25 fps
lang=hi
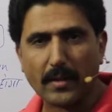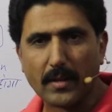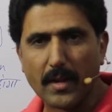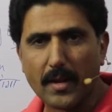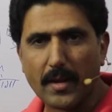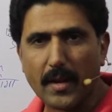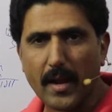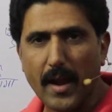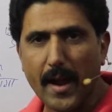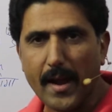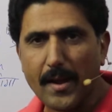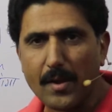करते
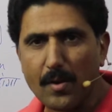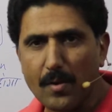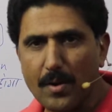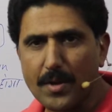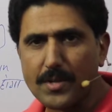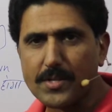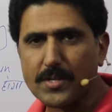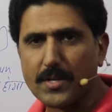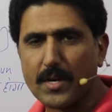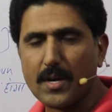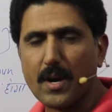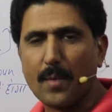हैं कि
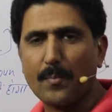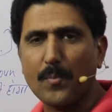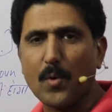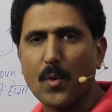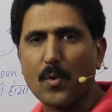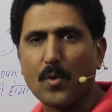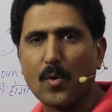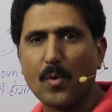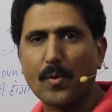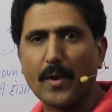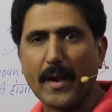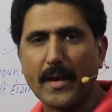इंट्रोडक्शन हम
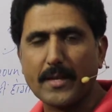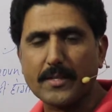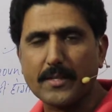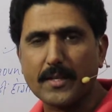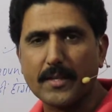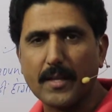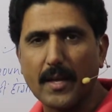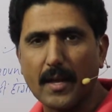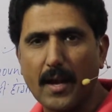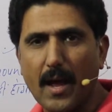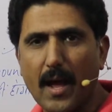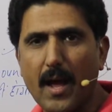लोग को
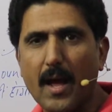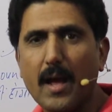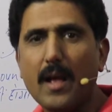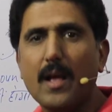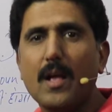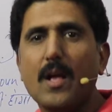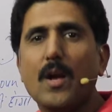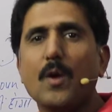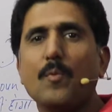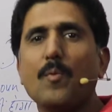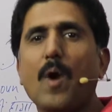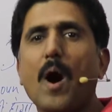कैसे देना है
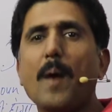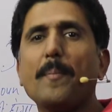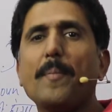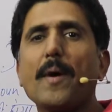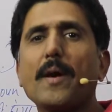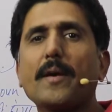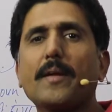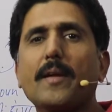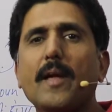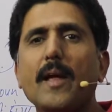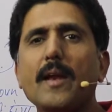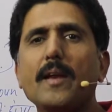वहां
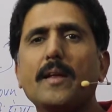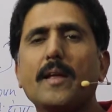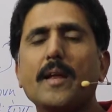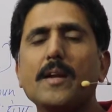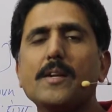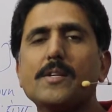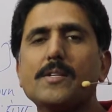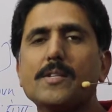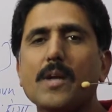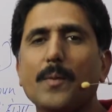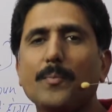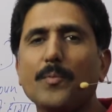पर किन
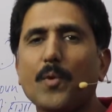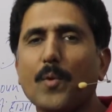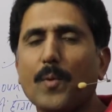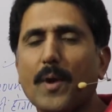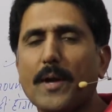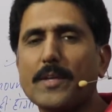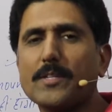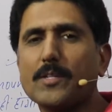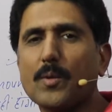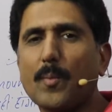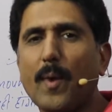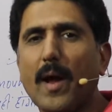किन शब्दों
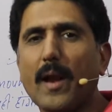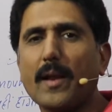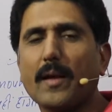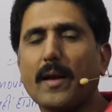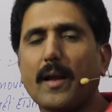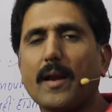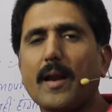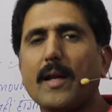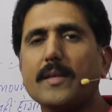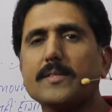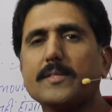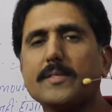का इस्तेमाल
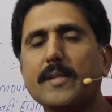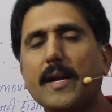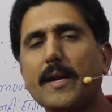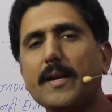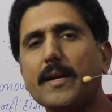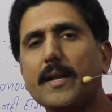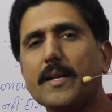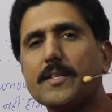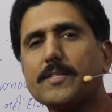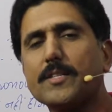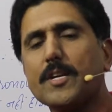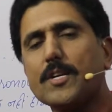करना है
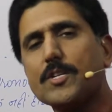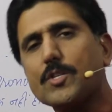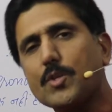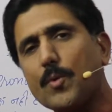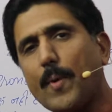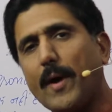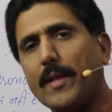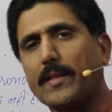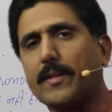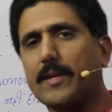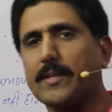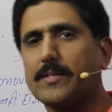सेंटेंस की
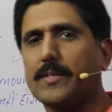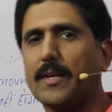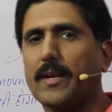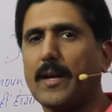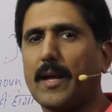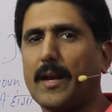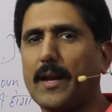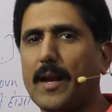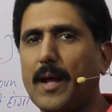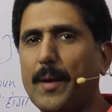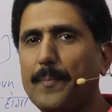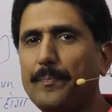शुरुआत कैसे
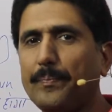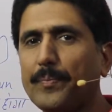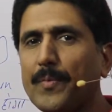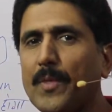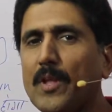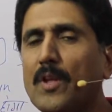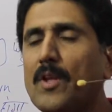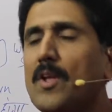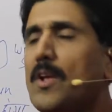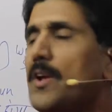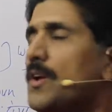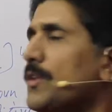करना है
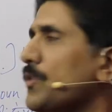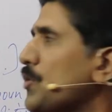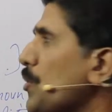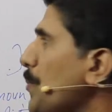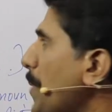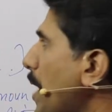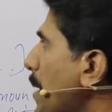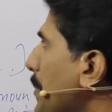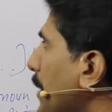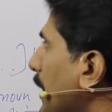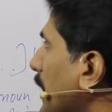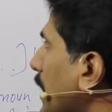तो
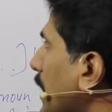मैं